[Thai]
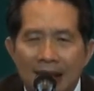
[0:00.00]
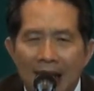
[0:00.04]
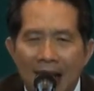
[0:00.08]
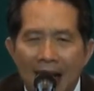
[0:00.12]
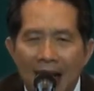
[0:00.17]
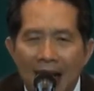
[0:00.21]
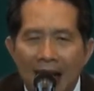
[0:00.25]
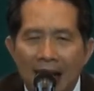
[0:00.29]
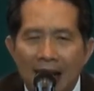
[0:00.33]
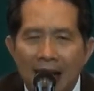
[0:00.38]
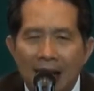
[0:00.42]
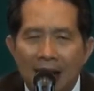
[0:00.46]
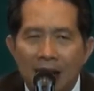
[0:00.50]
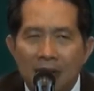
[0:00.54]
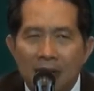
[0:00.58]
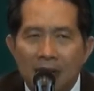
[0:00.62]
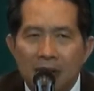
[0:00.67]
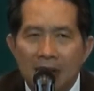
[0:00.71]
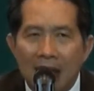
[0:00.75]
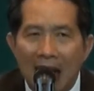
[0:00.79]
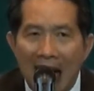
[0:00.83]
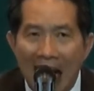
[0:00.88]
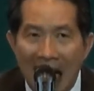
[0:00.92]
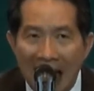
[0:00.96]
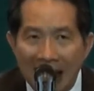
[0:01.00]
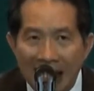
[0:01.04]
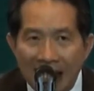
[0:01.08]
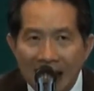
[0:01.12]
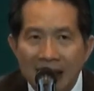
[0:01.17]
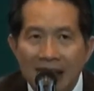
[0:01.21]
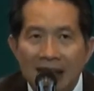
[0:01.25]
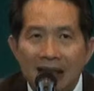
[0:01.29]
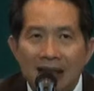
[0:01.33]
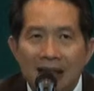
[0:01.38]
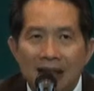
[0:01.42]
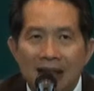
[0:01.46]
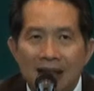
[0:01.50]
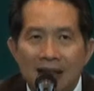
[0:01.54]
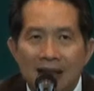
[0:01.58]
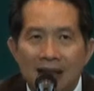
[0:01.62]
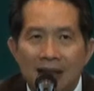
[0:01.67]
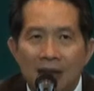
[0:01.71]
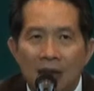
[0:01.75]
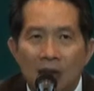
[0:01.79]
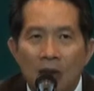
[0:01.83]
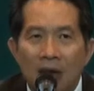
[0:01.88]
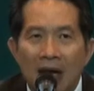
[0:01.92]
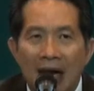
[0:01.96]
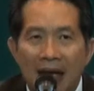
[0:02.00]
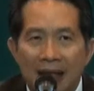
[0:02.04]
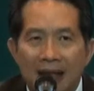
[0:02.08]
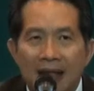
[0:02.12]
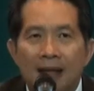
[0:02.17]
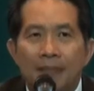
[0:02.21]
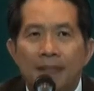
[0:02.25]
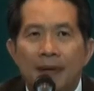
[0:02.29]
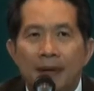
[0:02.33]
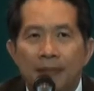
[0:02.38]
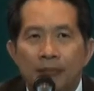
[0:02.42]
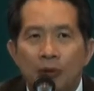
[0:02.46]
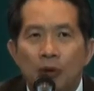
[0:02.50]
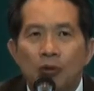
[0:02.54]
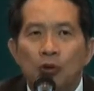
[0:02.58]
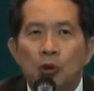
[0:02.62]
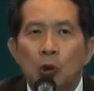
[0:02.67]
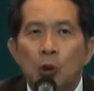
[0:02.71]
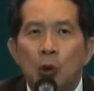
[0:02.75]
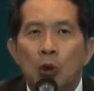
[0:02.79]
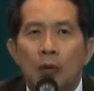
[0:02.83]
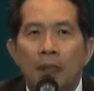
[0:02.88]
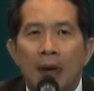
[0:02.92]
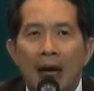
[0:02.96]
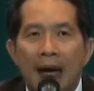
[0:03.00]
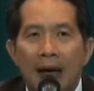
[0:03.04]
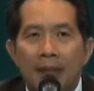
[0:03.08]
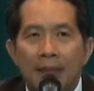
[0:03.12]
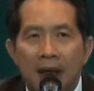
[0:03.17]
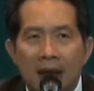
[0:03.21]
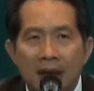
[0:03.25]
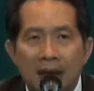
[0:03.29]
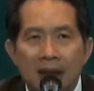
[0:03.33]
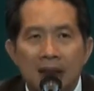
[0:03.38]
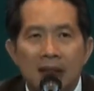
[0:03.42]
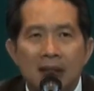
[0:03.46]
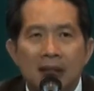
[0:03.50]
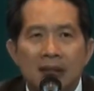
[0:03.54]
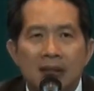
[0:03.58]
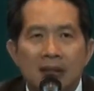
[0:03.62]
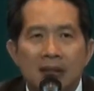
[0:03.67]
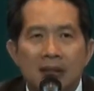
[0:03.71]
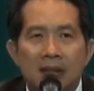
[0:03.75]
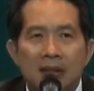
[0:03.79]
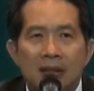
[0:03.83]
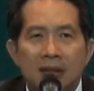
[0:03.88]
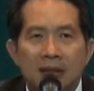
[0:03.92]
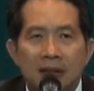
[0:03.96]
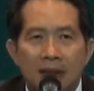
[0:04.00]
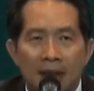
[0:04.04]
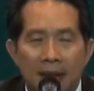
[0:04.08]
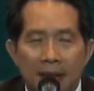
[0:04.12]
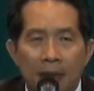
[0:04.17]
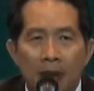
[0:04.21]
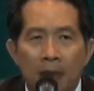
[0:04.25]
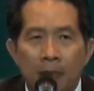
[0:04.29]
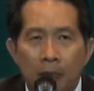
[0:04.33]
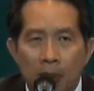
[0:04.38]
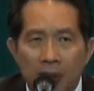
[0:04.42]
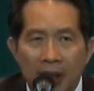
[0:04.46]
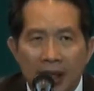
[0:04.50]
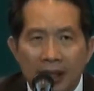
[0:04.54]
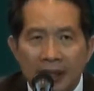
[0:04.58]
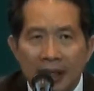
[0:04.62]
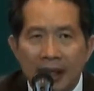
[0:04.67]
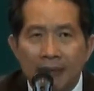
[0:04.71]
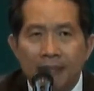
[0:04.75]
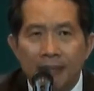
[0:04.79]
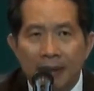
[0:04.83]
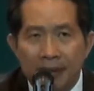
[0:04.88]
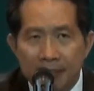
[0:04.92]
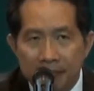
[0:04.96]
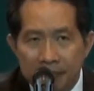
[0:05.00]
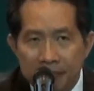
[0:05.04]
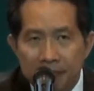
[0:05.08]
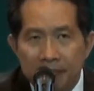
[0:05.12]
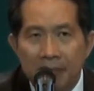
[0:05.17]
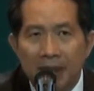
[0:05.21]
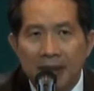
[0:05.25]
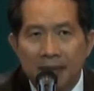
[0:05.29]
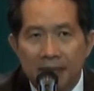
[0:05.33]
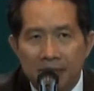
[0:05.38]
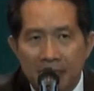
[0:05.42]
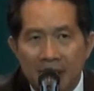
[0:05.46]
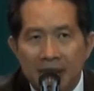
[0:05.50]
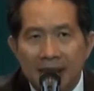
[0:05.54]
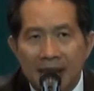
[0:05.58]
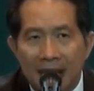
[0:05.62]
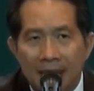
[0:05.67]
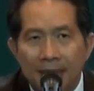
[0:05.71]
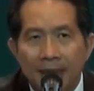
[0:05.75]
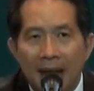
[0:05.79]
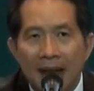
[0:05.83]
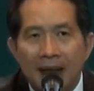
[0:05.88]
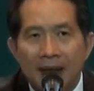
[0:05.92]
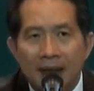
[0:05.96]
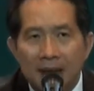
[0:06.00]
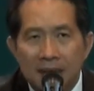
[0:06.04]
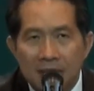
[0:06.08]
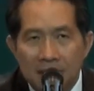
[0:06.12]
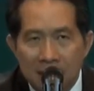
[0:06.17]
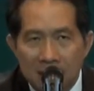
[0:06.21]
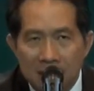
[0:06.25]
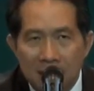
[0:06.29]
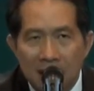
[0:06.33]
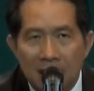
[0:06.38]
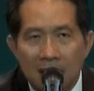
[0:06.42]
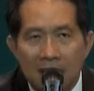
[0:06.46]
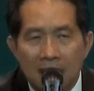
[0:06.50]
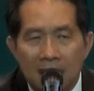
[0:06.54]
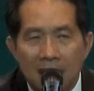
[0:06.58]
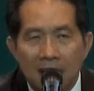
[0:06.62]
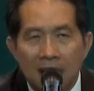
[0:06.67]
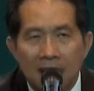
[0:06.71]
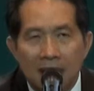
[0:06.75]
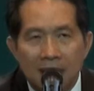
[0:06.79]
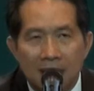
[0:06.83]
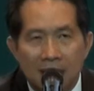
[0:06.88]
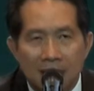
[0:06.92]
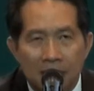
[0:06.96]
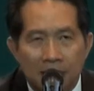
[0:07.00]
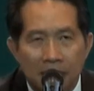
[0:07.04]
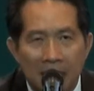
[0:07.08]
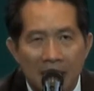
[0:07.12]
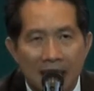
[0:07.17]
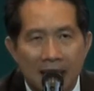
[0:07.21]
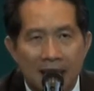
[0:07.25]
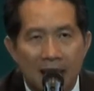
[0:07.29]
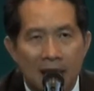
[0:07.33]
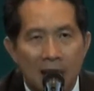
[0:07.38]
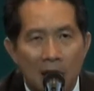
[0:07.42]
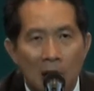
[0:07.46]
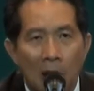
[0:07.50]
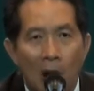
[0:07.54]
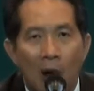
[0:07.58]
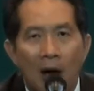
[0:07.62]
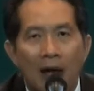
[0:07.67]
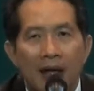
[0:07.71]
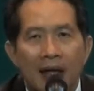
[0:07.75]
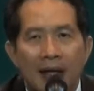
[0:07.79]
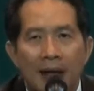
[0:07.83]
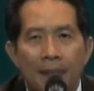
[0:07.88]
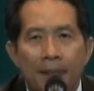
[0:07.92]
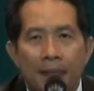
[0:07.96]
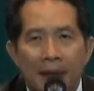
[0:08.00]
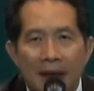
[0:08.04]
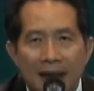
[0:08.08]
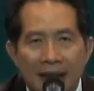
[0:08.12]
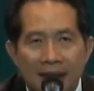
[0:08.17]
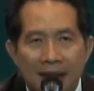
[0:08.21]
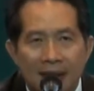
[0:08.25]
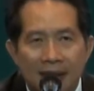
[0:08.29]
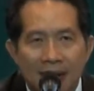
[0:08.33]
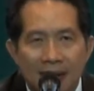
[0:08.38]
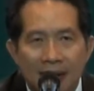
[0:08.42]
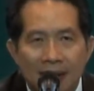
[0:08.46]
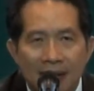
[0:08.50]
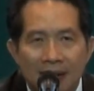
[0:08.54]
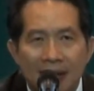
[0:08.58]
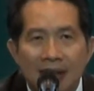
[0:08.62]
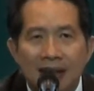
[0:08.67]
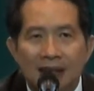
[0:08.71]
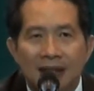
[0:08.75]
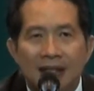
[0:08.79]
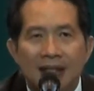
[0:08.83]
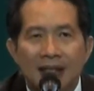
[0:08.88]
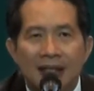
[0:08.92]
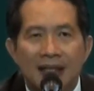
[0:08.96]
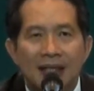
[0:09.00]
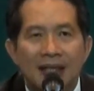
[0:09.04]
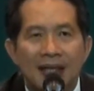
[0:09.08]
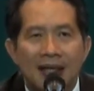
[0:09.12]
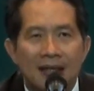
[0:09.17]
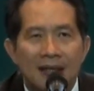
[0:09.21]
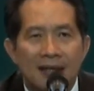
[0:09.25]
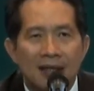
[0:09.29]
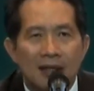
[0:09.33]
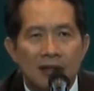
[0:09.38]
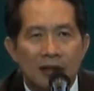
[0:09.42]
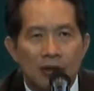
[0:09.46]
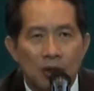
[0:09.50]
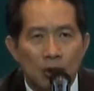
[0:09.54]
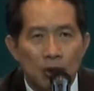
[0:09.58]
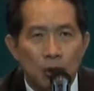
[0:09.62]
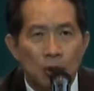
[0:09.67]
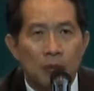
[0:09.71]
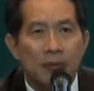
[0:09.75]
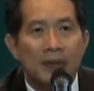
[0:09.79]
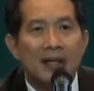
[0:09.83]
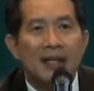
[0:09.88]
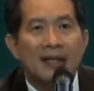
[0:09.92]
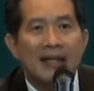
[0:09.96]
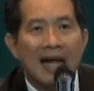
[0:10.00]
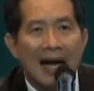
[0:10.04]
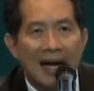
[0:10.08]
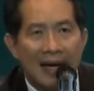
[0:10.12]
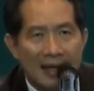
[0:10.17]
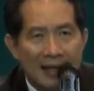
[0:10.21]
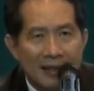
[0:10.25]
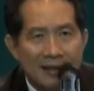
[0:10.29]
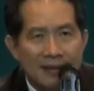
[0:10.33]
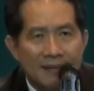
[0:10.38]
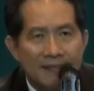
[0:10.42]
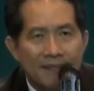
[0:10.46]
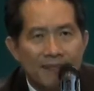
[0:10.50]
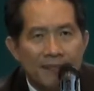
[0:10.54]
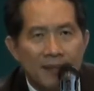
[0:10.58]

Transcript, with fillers: ถ้าเราขายได้เยอะโอกาสที่จะบีบต้นทุนลงมา มันก็เยอะใช่ไหมเพราะโปรดักชันมันมันมันสามารถถ้าเราผลิตร้อยกับผลิตหนึ่งชิ้นเนี่ยต้นทุนมันจะต่างกัน